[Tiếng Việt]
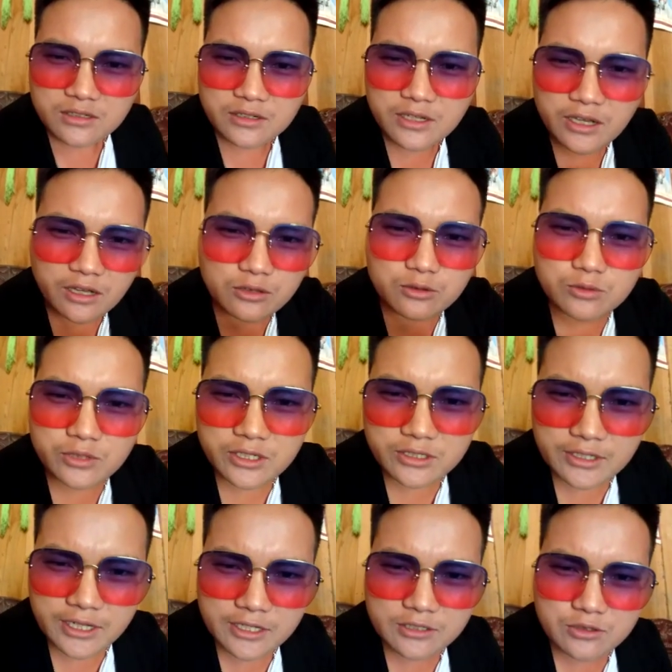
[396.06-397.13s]
nè ở tụ nét
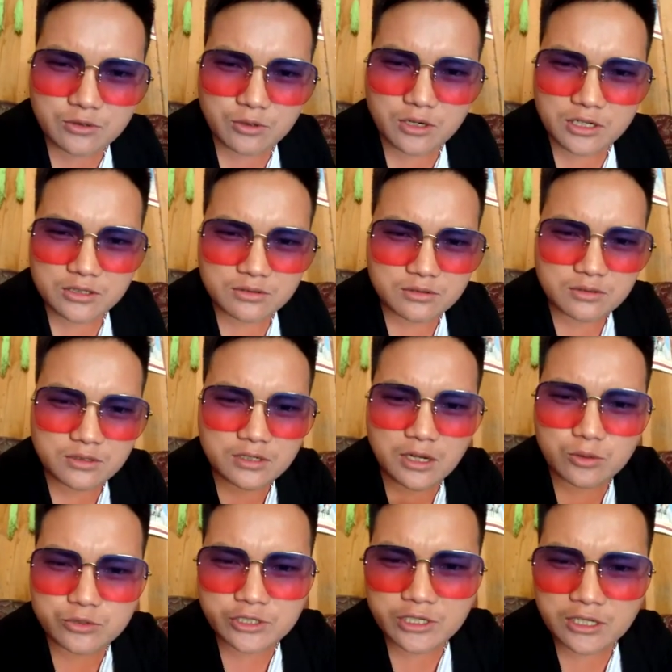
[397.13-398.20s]
để chùa
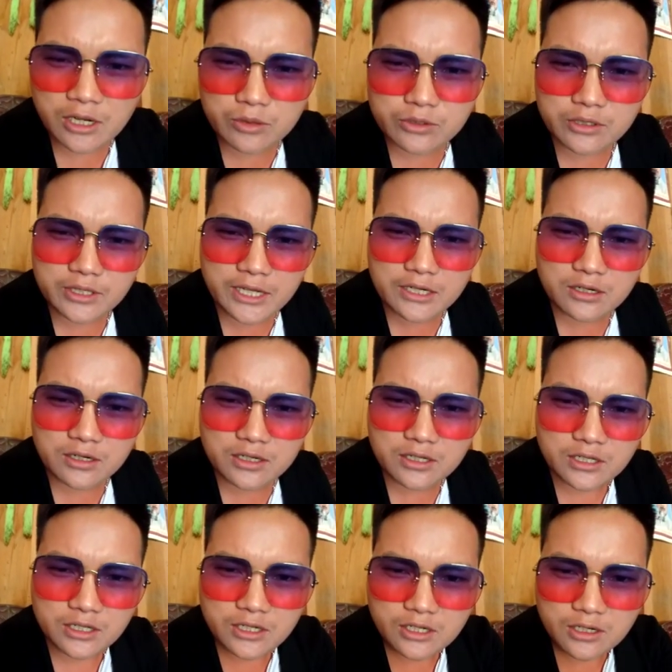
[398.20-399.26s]
lau chi lau nữa nét con này
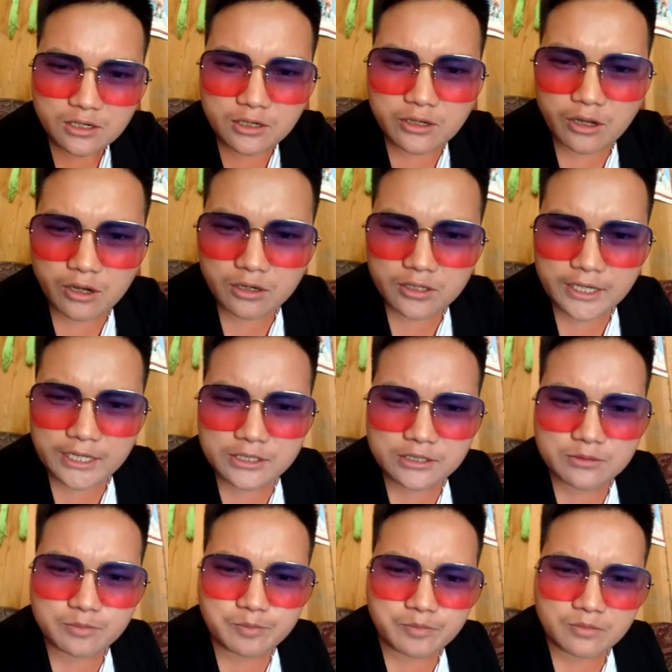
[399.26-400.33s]
lo cái
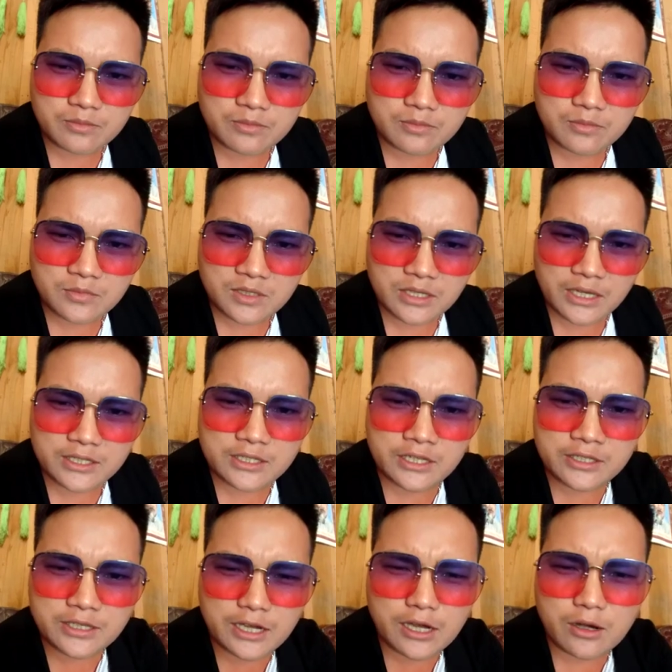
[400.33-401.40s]
cái kia
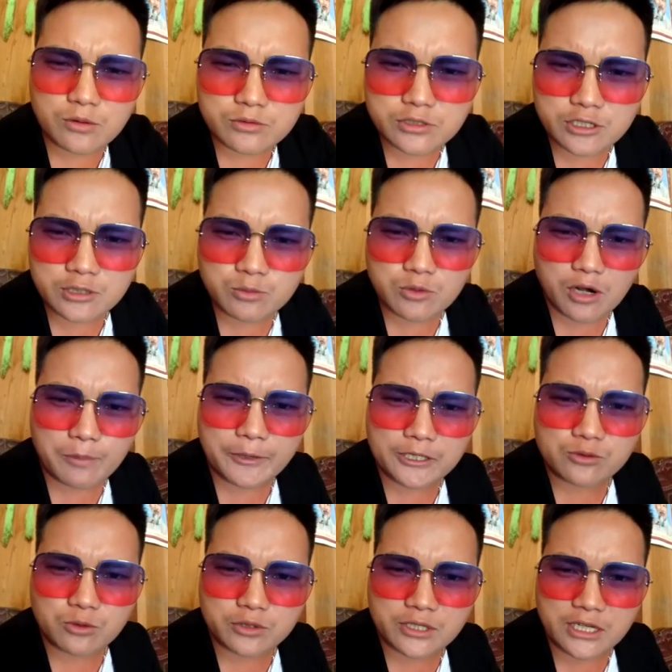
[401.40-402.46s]
nhá hồng sư mua bé
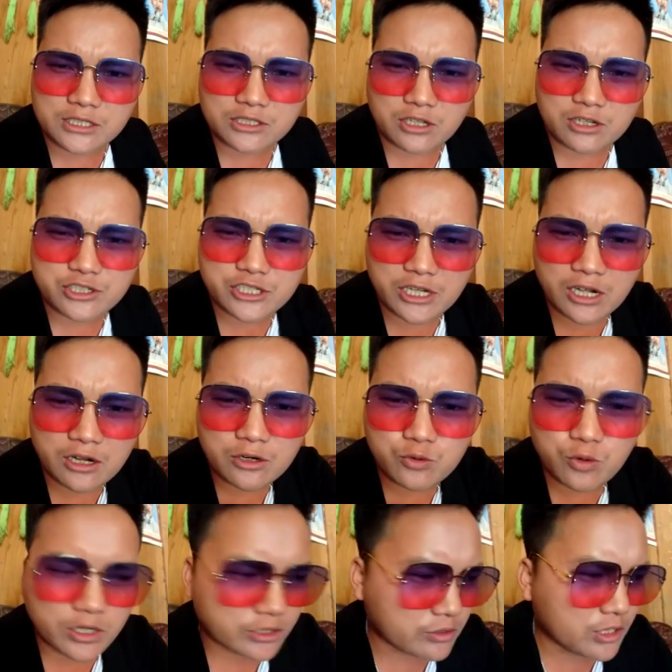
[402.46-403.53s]
chùa kết cho xía hơi
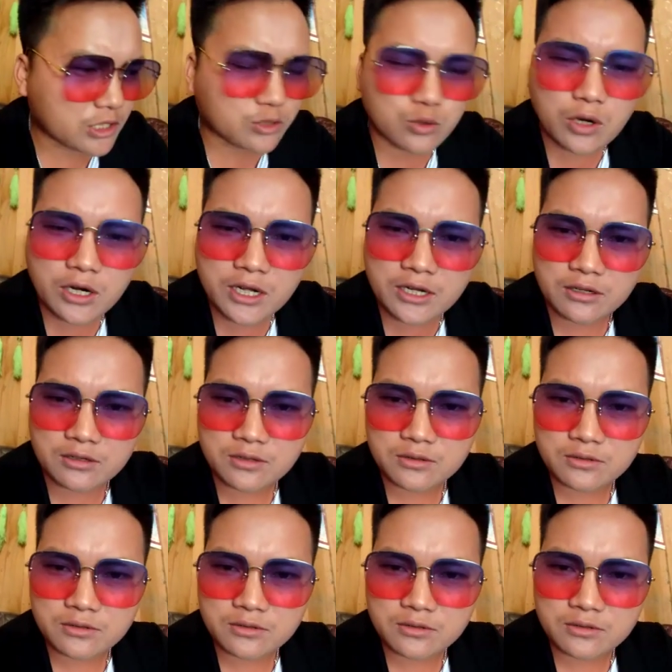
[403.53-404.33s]
húa tia tua này